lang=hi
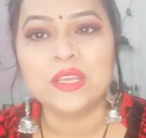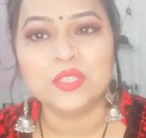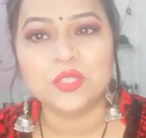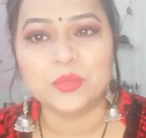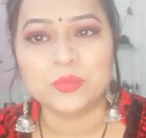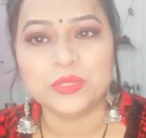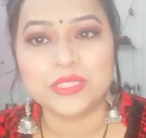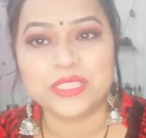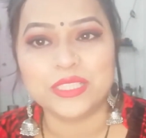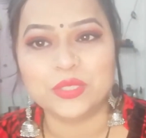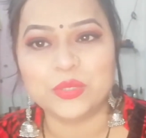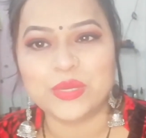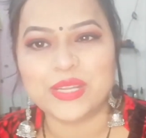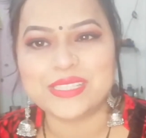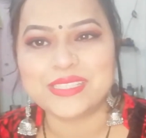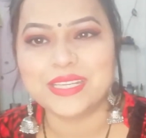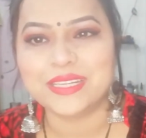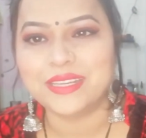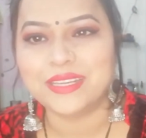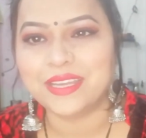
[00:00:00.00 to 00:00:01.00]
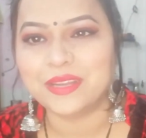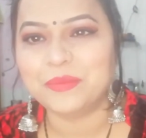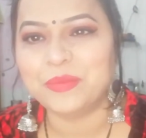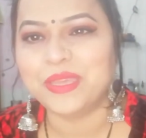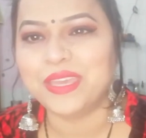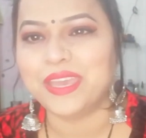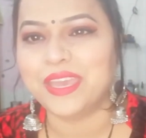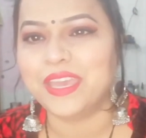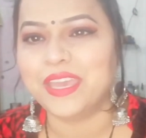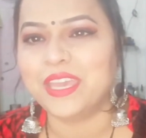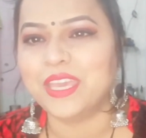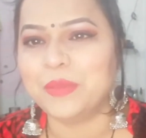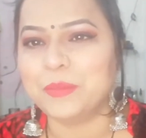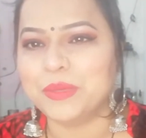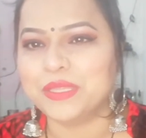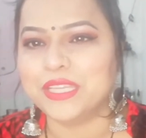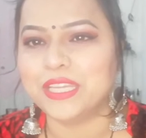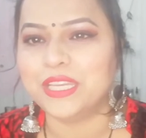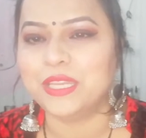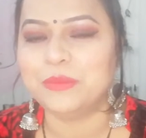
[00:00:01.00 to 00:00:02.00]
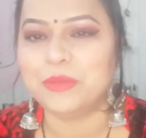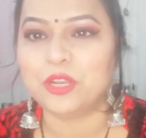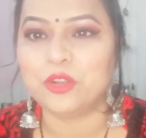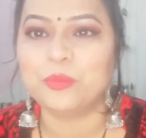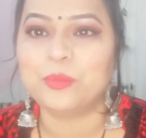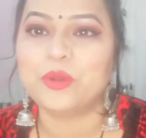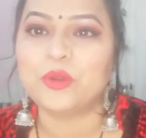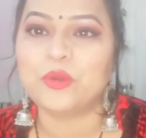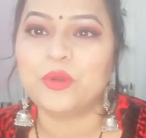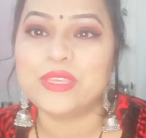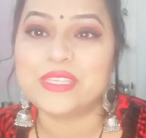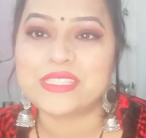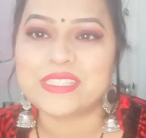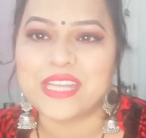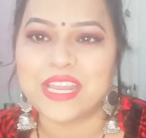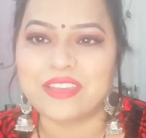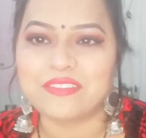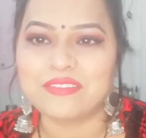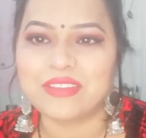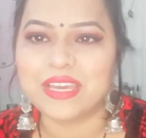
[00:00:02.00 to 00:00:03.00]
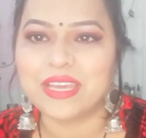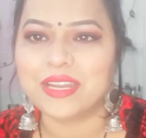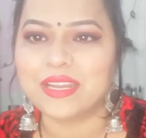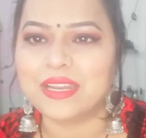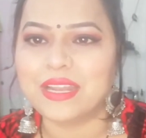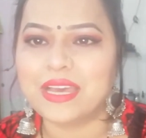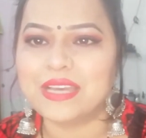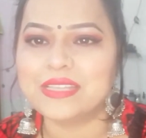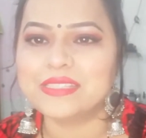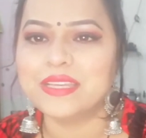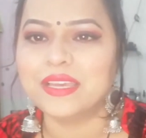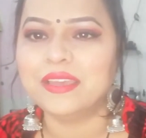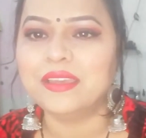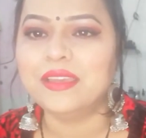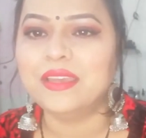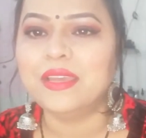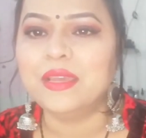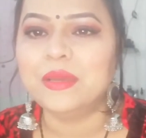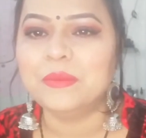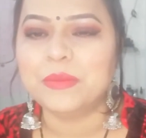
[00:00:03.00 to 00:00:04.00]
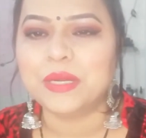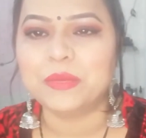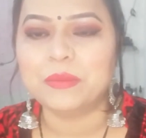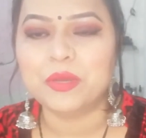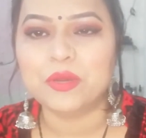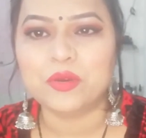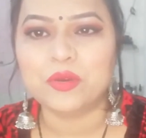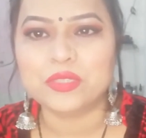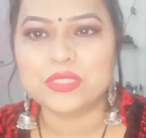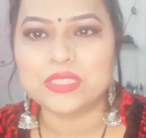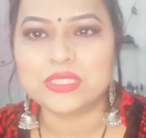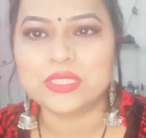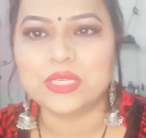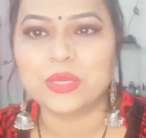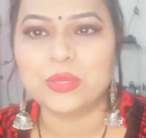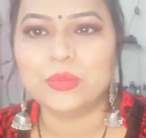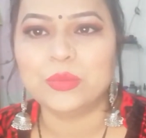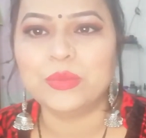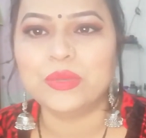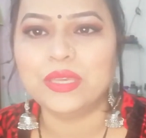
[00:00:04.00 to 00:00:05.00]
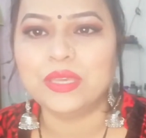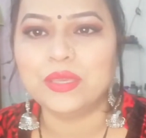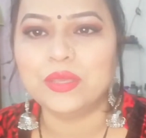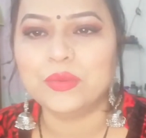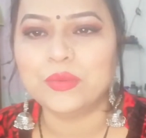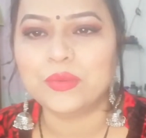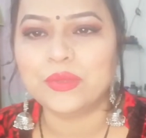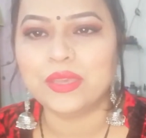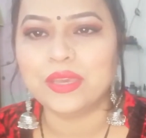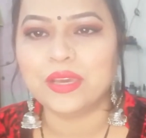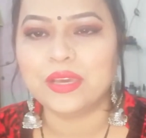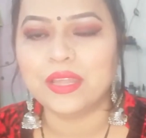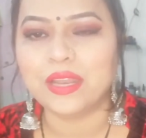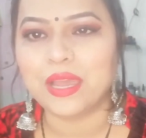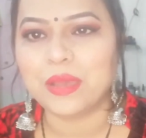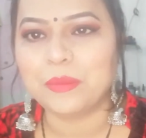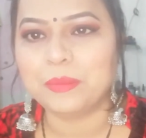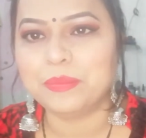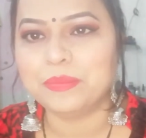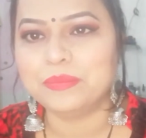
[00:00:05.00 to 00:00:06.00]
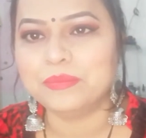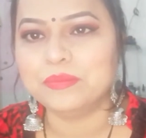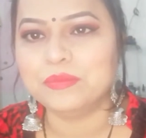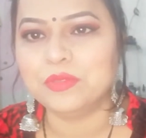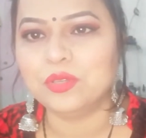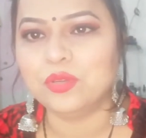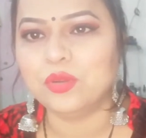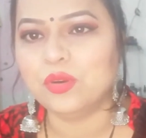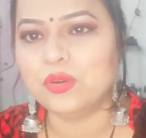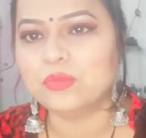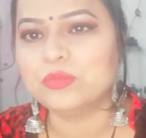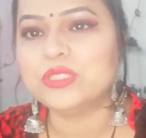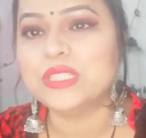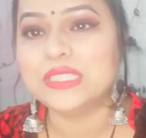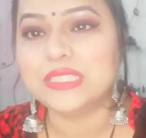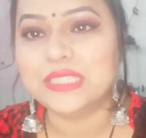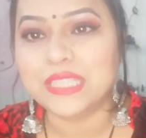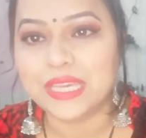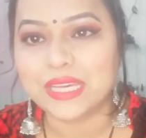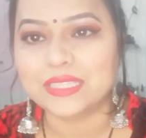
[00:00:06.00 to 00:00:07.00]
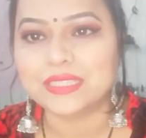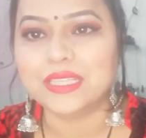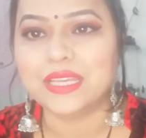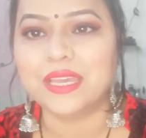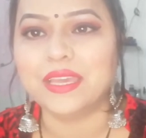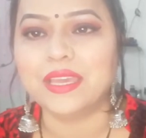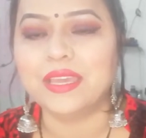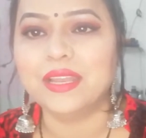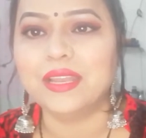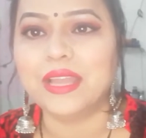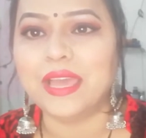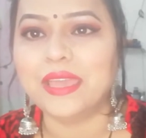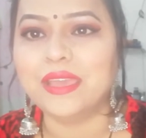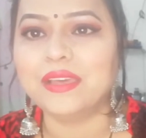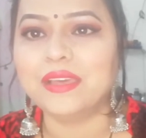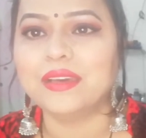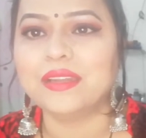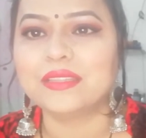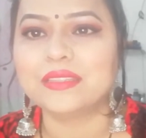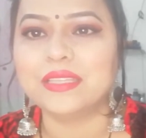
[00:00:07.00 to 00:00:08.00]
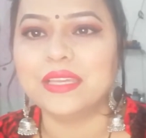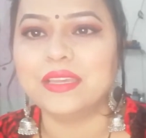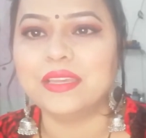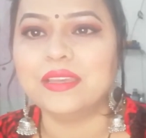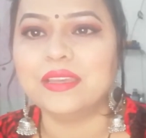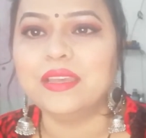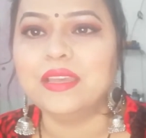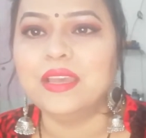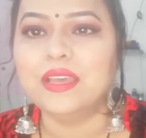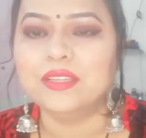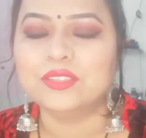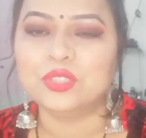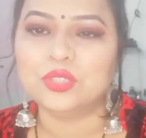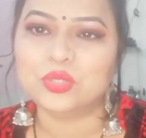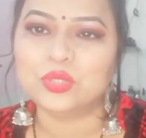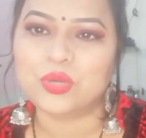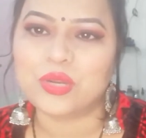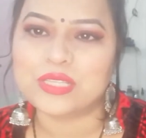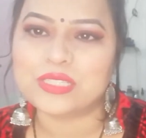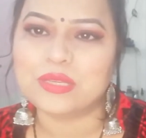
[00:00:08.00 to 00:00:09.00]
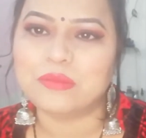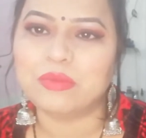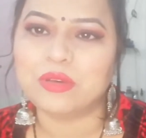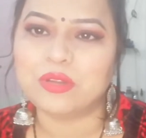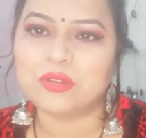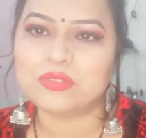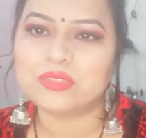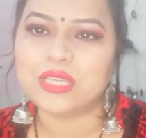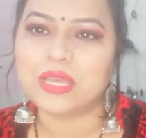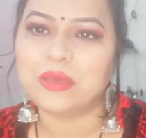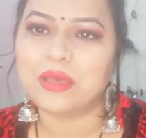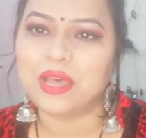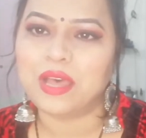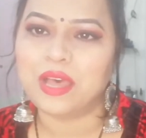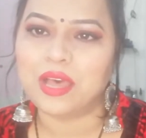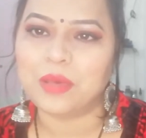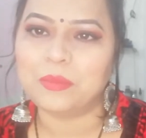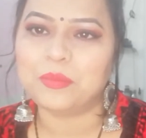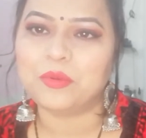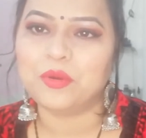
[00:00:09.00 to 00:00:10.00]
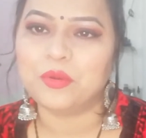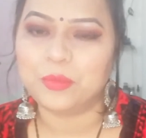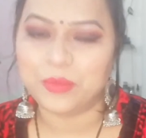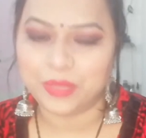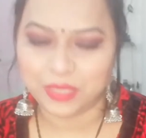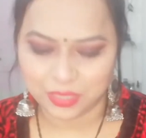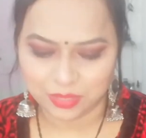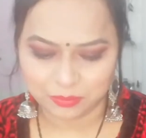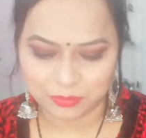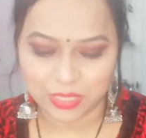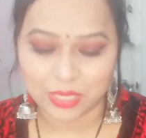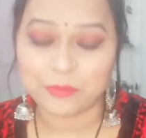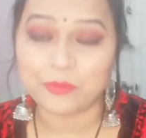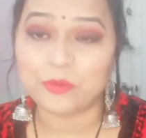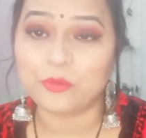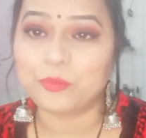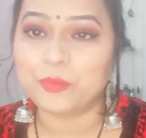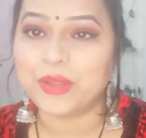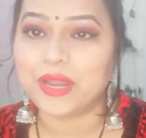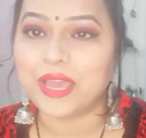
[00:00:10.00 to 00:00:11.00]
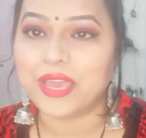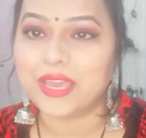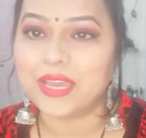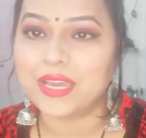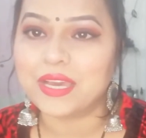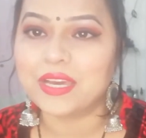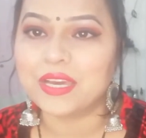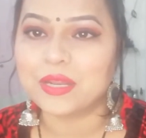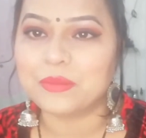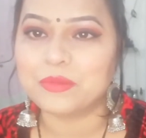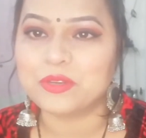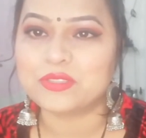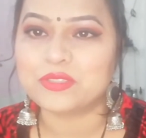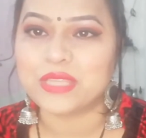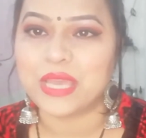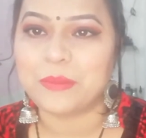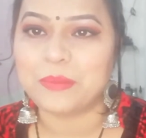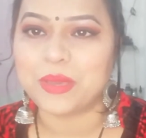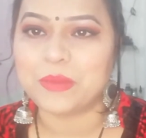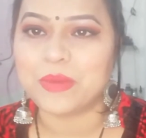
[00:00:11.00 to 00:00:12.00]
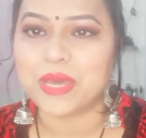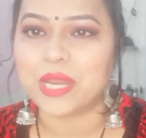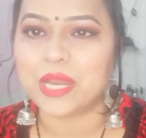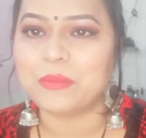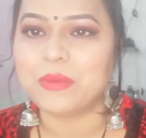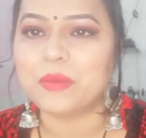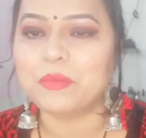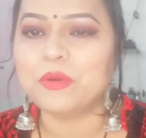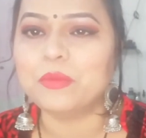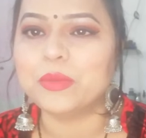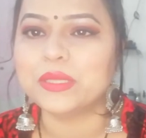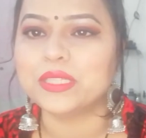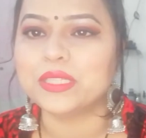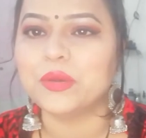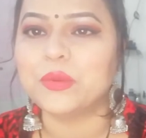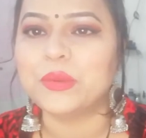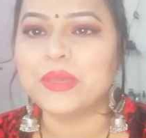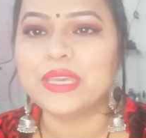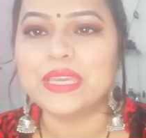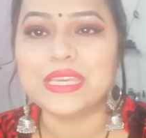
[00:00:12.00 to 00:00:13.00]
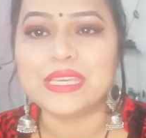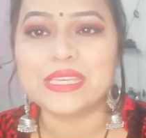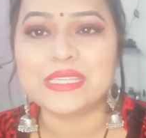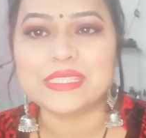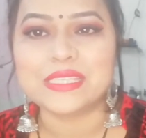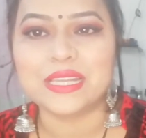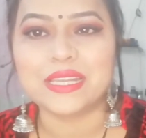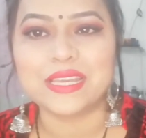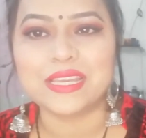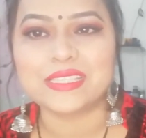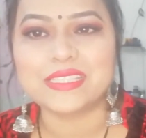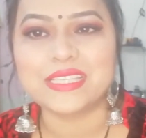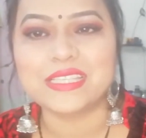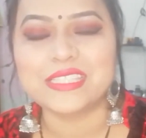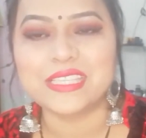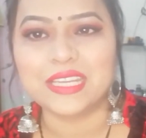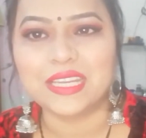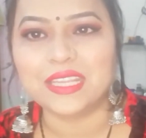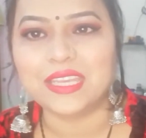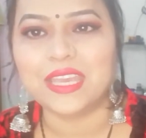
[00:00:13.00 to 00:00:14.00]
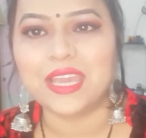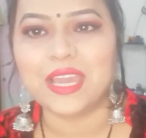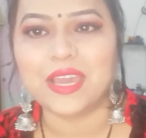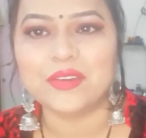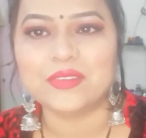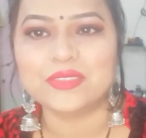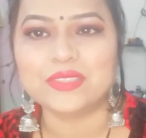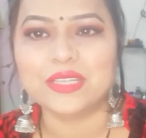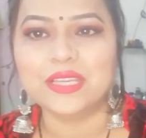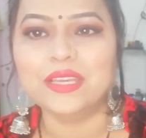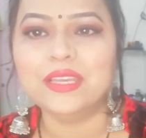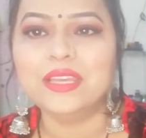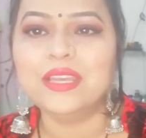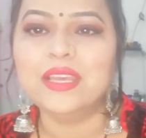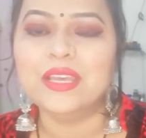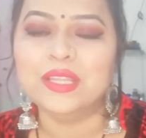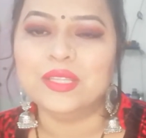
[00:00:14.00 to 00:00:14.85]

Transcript: तो मुझे थोड़ा सा डर भी है कि पता नहीं मेरे ऊपर कोई स्ट्राइक वगैरह ना आ जाए बट मैं कोशिश करूंगी क्योंकि अगर आप लोग मुझे देखते हैं लाइक करते हैं तो थोड़ा सा भरोसा आपको भी मेरे ऊपर आएगा अगर मैं उस ऐप के बारे में आपको बताऊंगी कि किस तरीके से चीट किया है उसने